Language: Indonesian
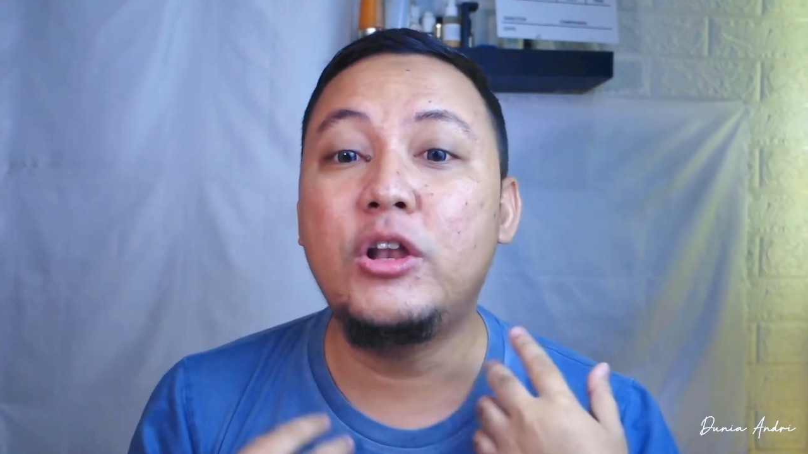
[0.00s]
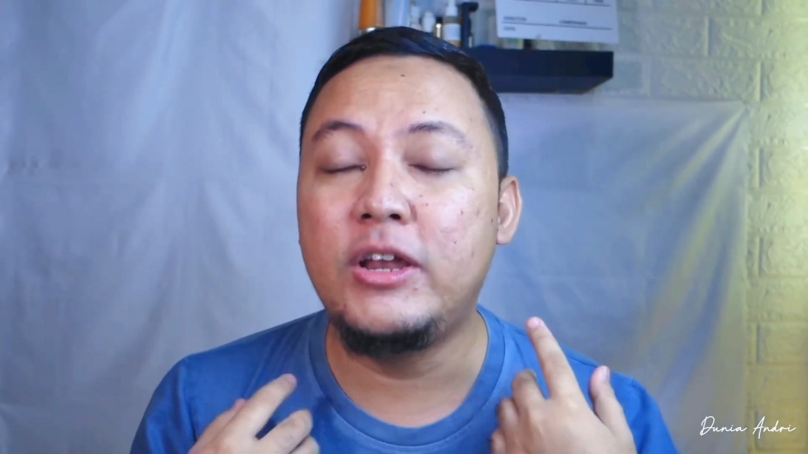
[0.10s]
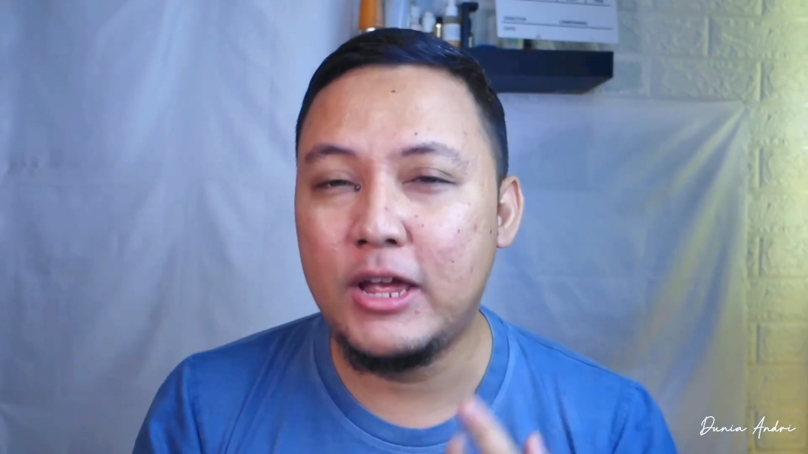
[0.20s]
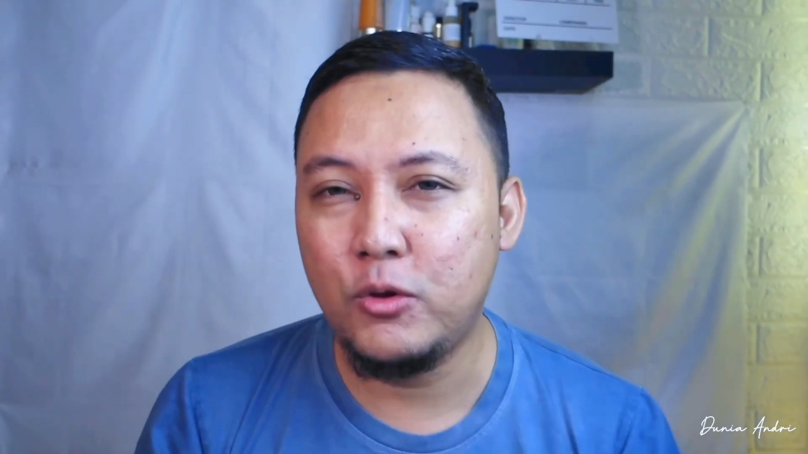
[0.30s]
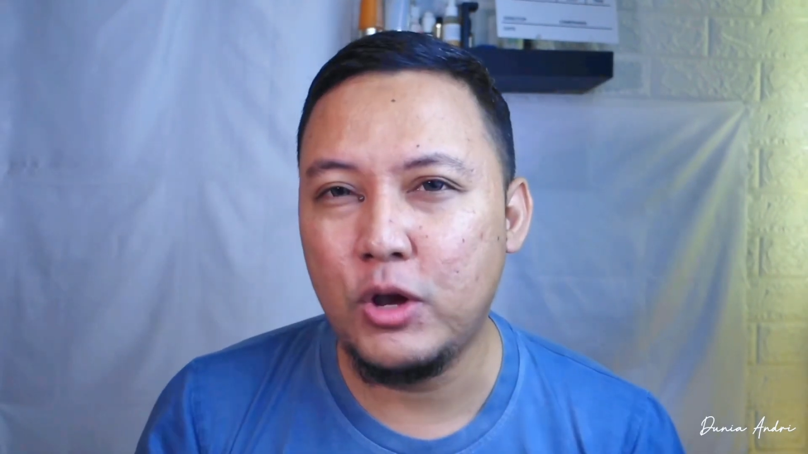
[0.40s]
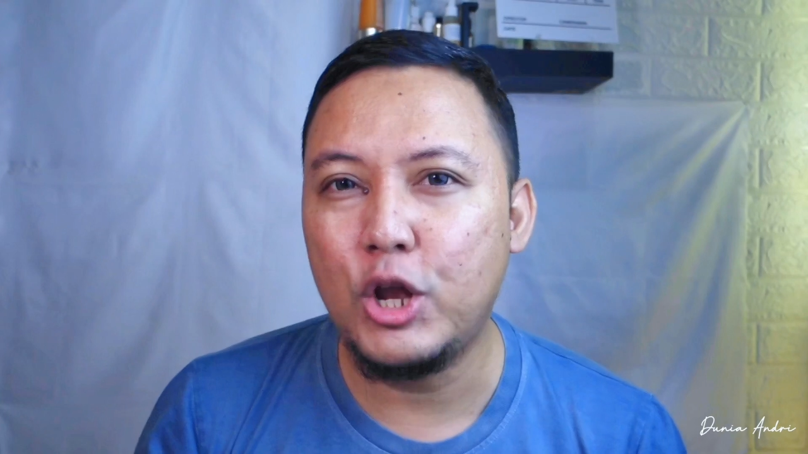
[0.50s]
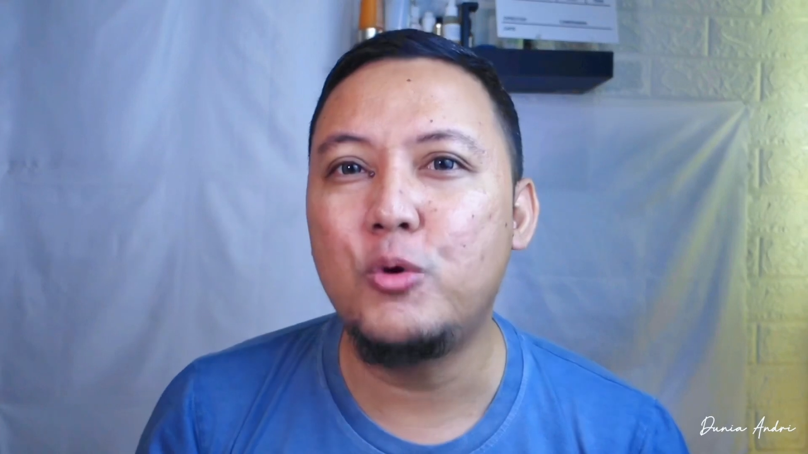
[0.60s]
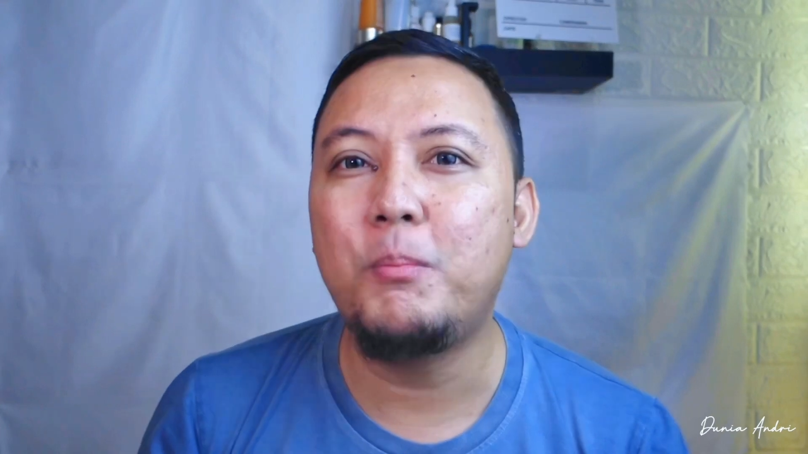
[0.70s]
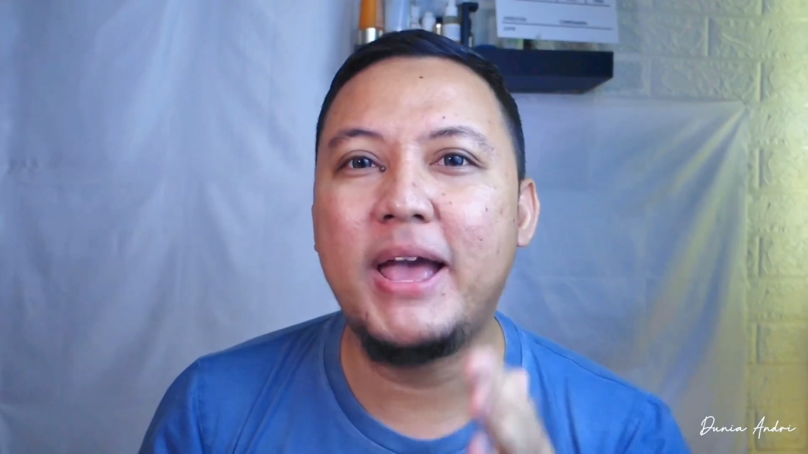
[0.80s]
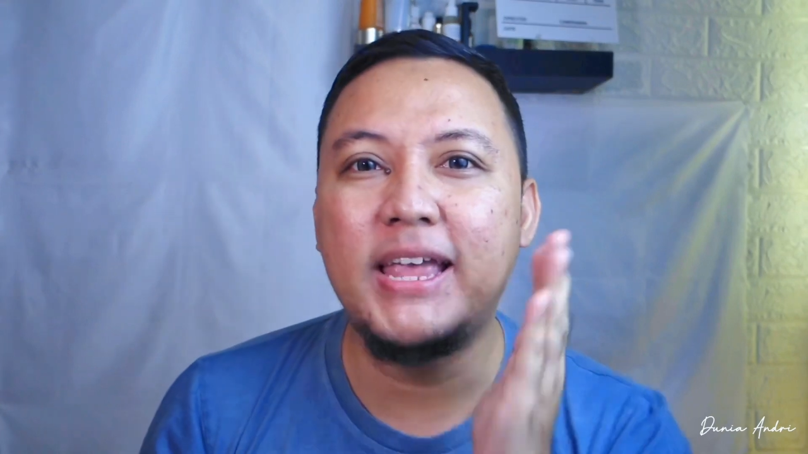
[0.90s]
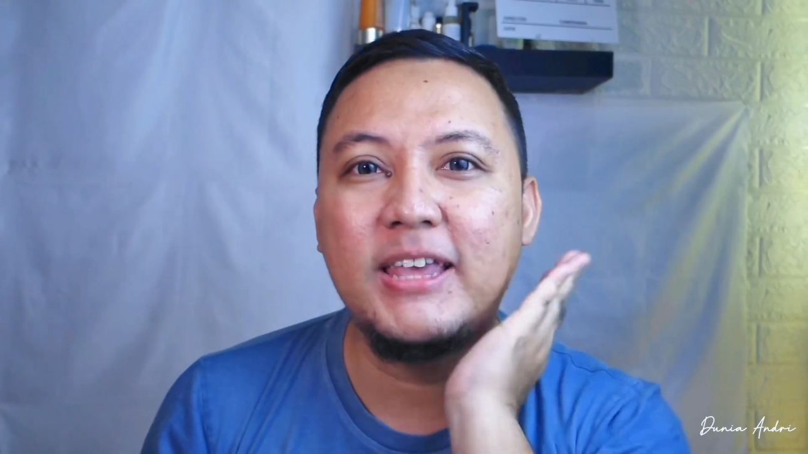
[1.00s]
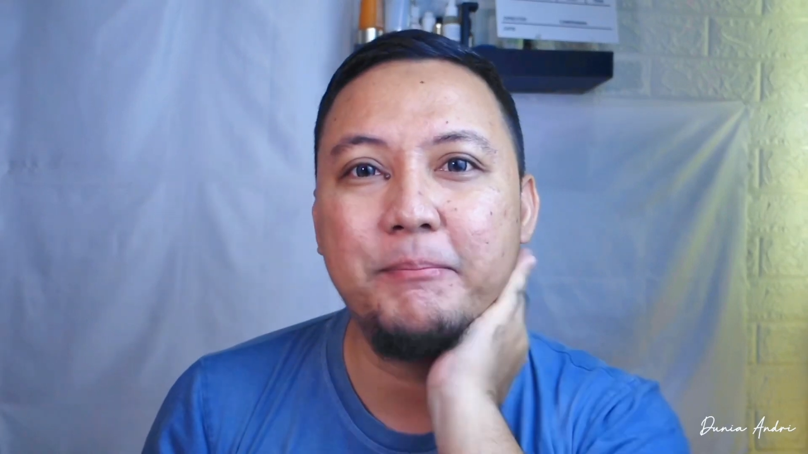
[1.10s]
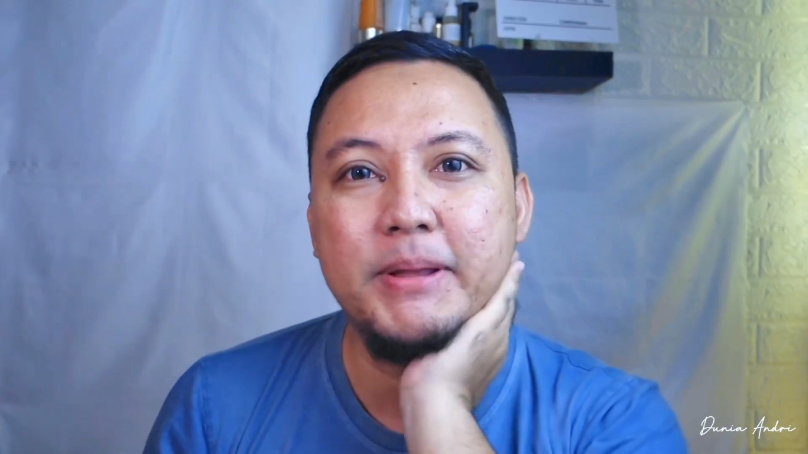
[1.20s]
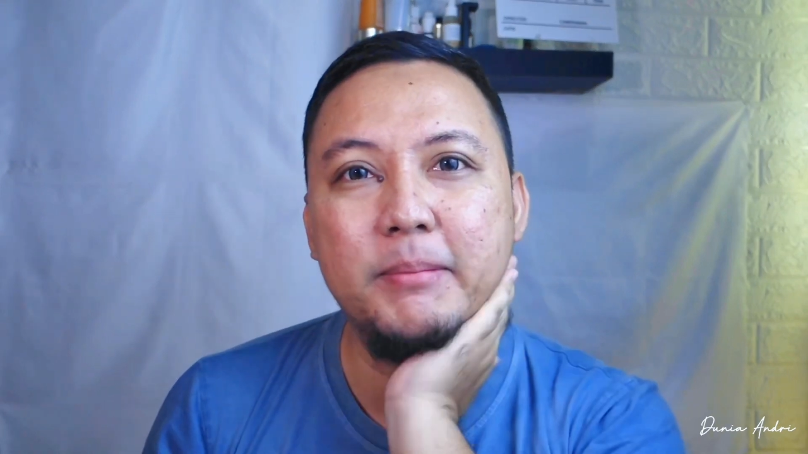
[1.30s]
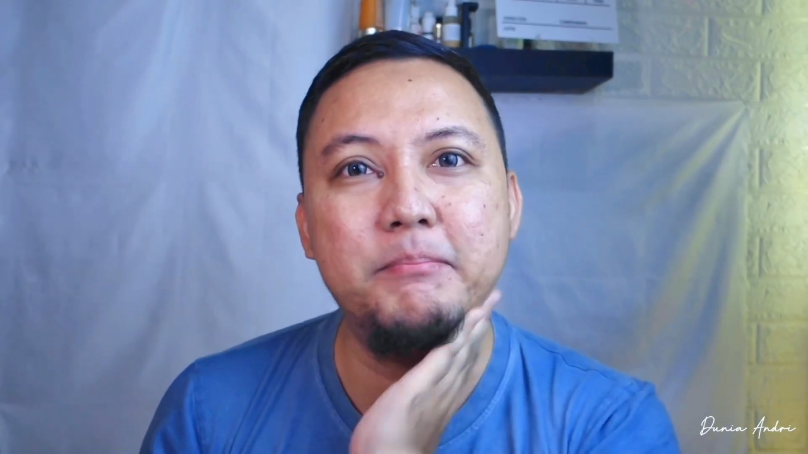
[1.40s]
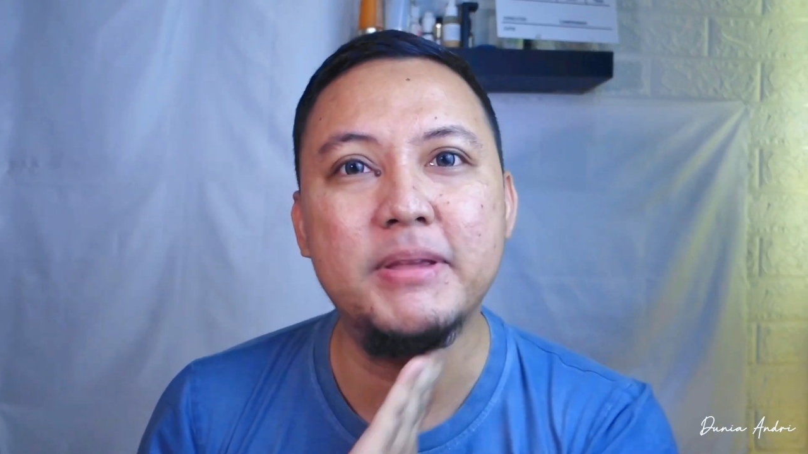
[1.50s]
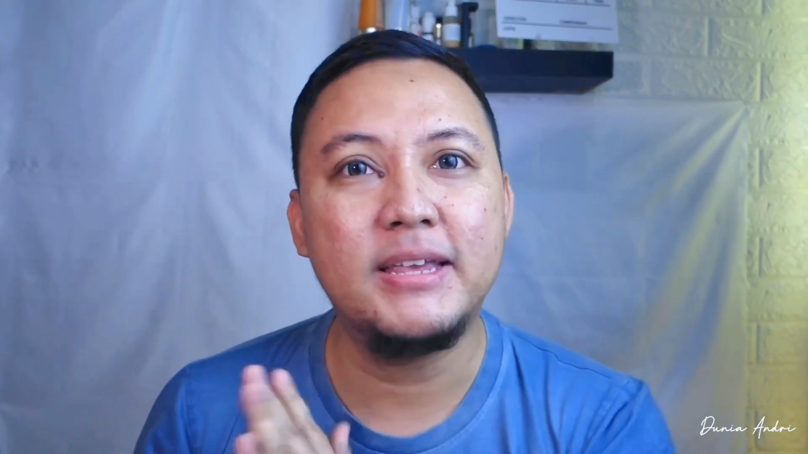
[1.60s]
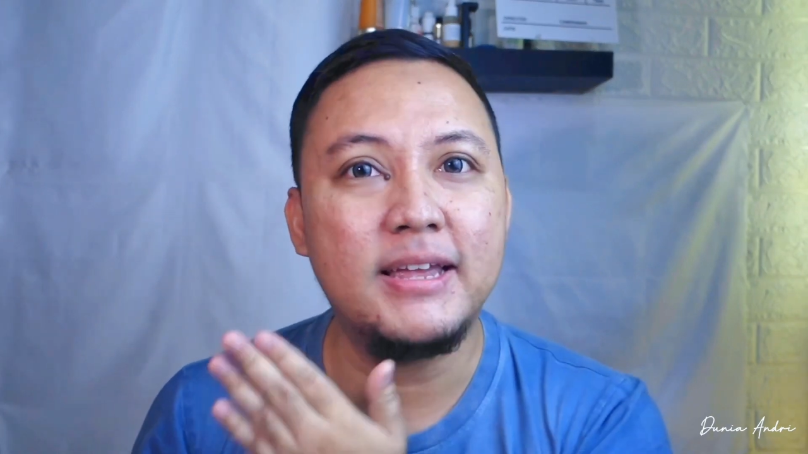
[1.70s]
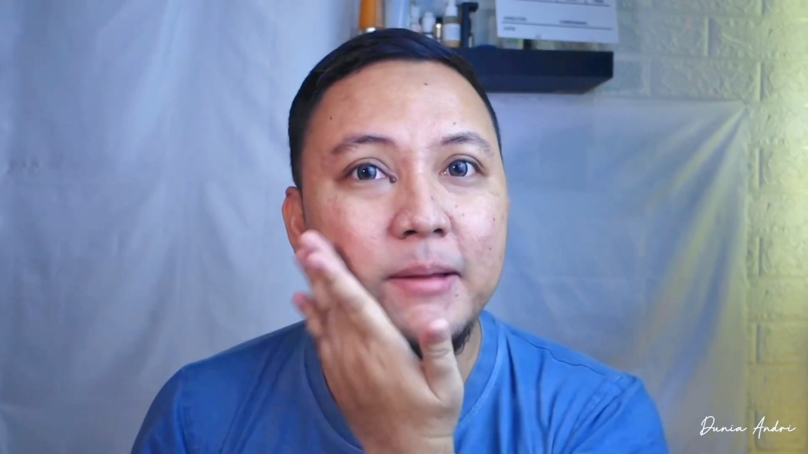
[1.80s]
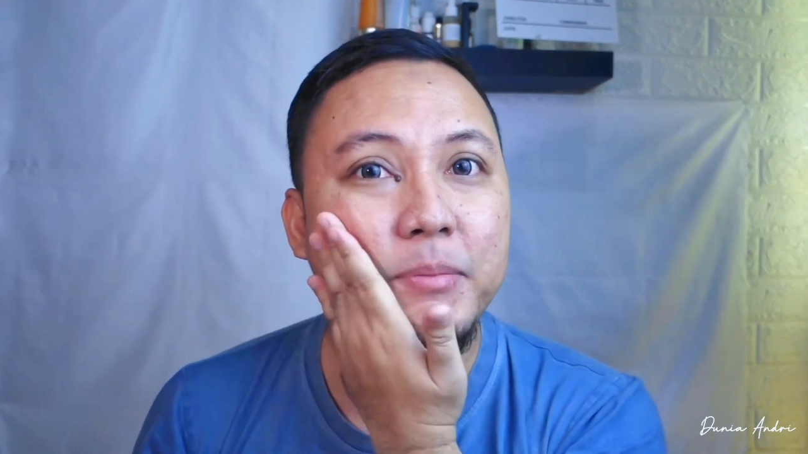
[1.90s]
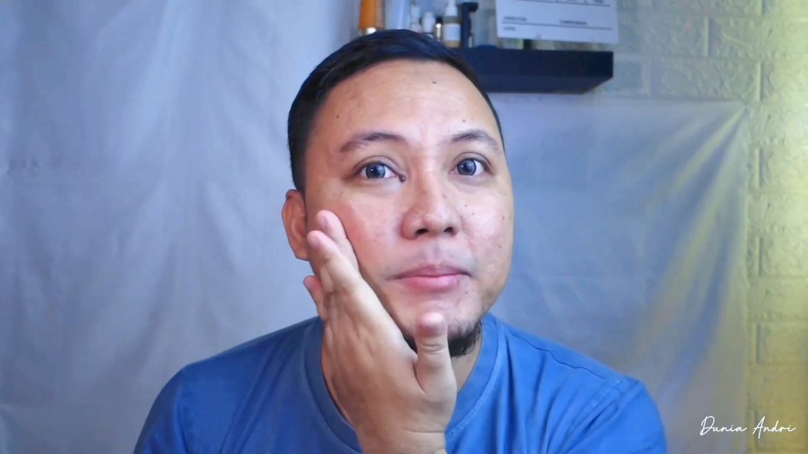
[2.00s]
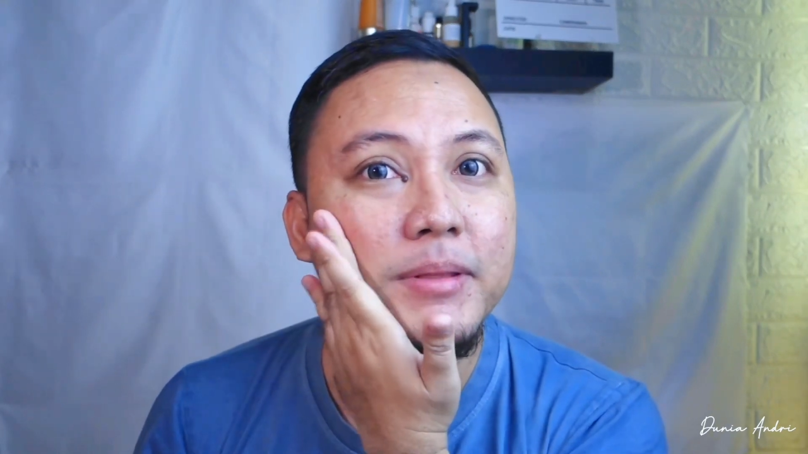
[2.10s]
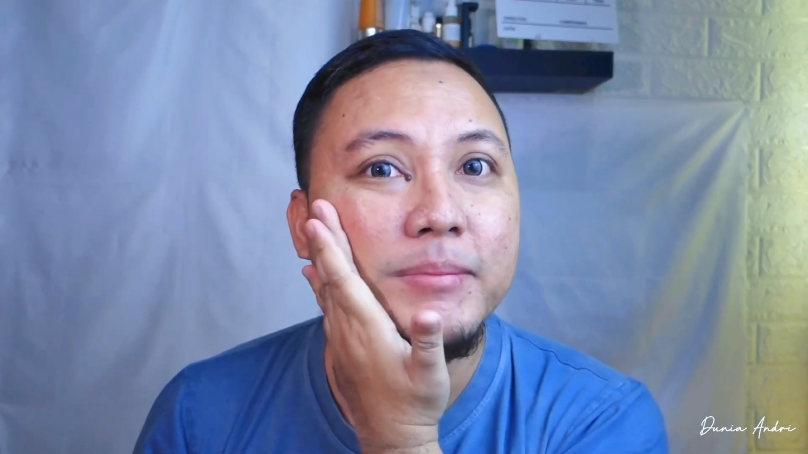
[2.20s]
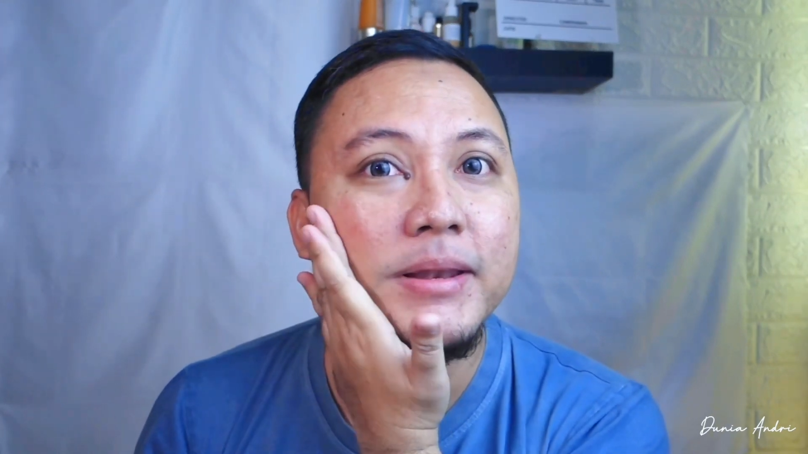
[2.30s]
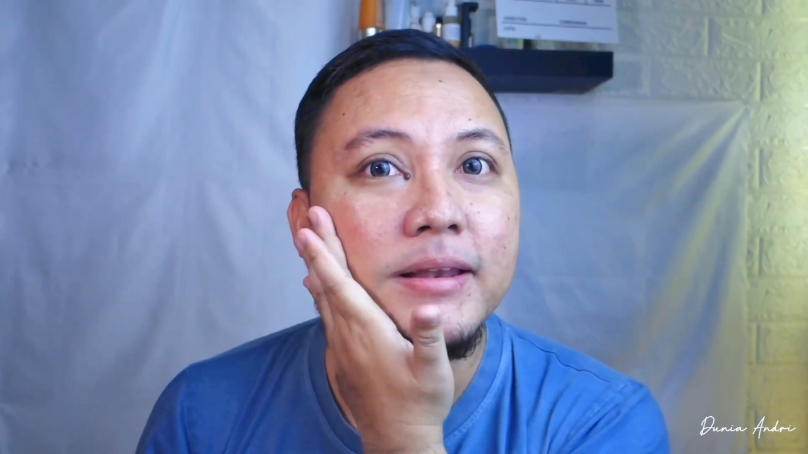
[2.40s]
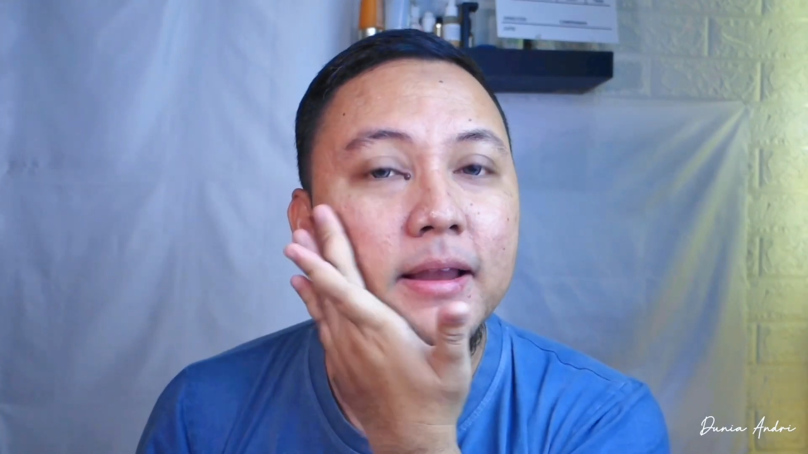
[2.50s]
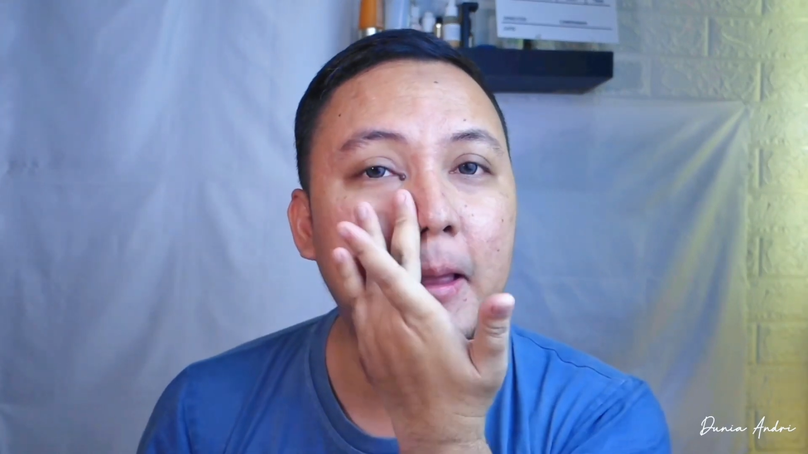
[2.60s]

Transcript: dia juga lumayan cepat menyerap teman-teman